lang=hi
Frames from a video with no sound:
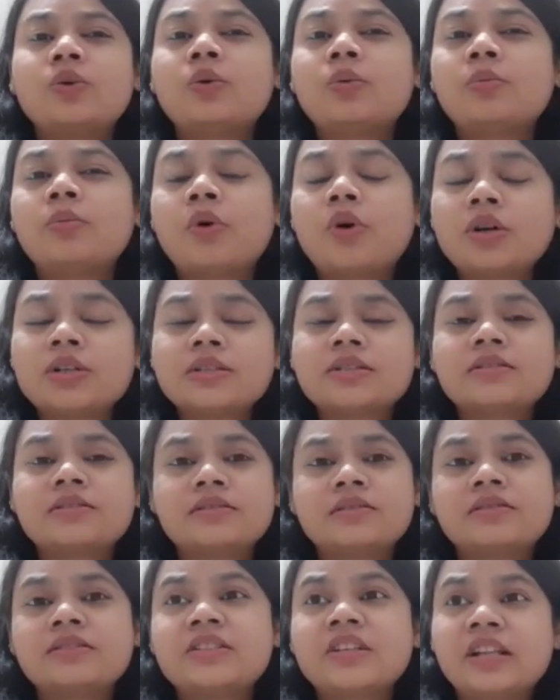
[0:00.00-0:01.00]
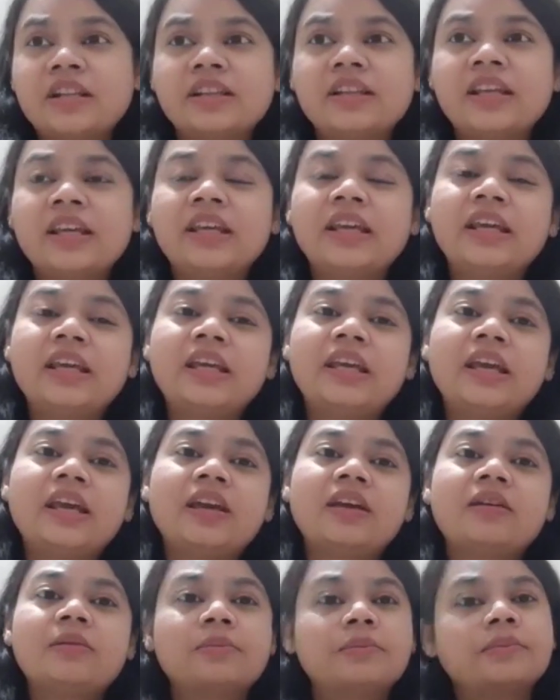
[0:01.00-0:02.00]
तो बहुत जल्दी ही ये
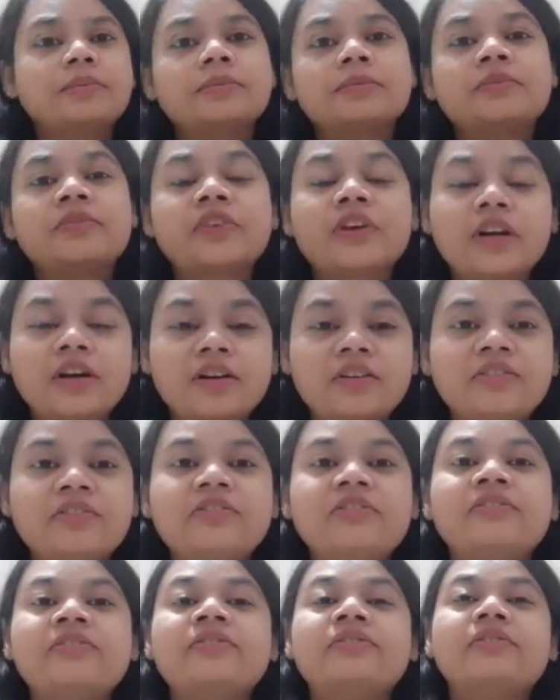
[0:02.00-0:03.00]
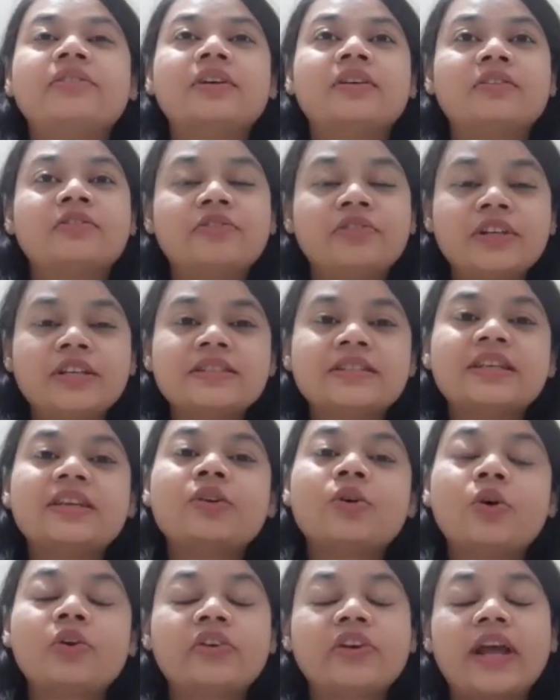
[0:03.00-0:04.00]
फ्रिजी
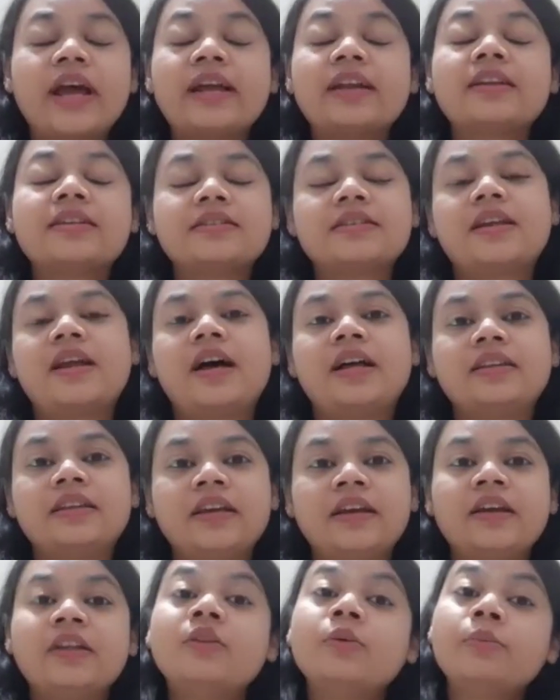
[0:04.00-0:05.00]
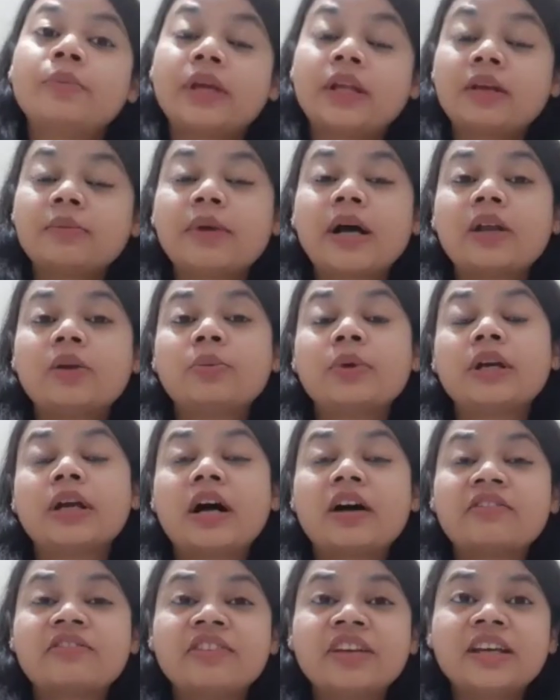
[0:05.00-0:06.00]
और ड्राई नज़र आते हैं तो मेरे बालों पे
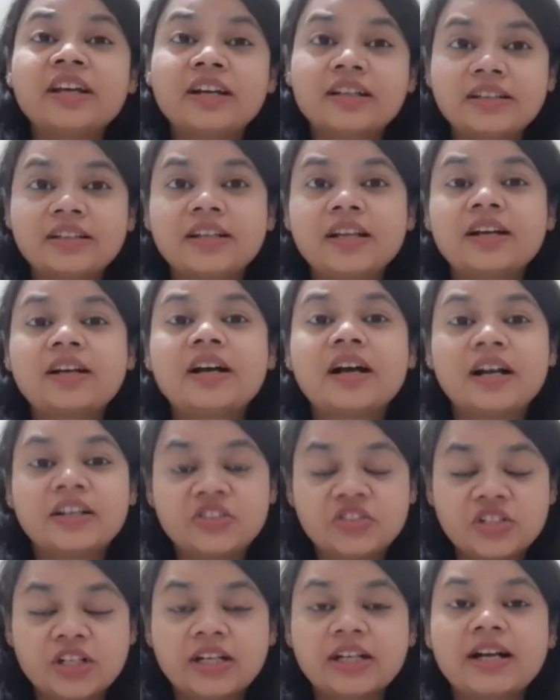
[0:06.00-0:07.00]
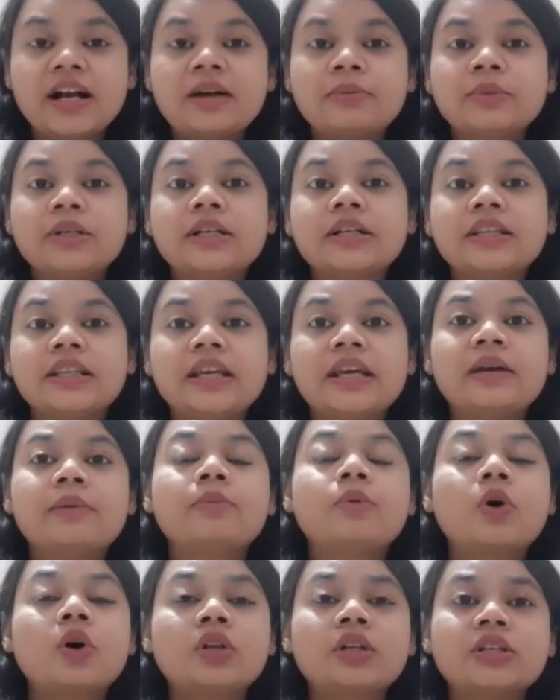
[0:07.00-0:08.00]
काफ़ी हद तक अच्छा काम करती है
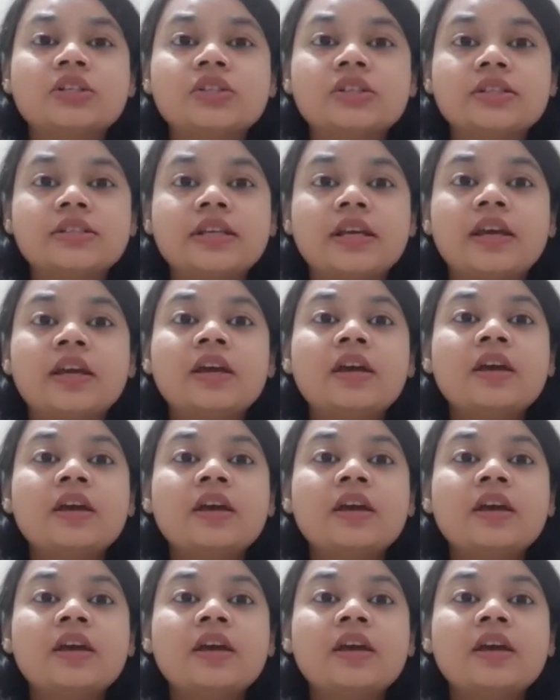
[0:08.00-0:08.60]
बहुत अच्छे से